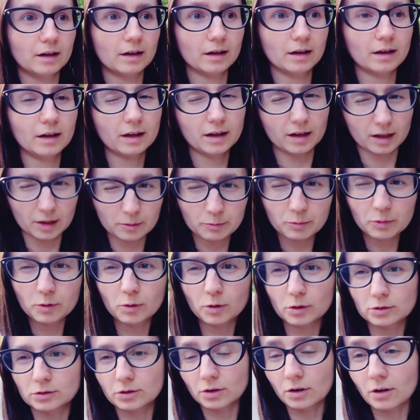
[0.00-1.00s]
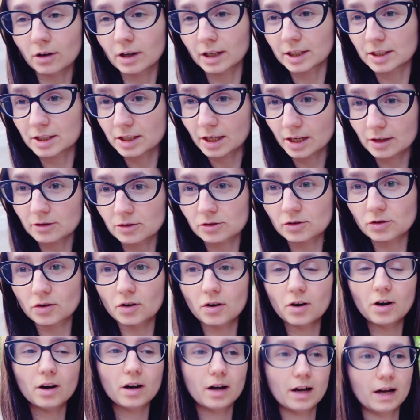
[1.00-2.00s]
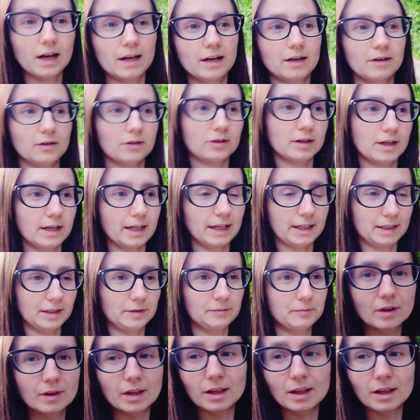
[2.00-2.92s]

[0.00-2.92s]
E, było trochę ciężko, ale okej.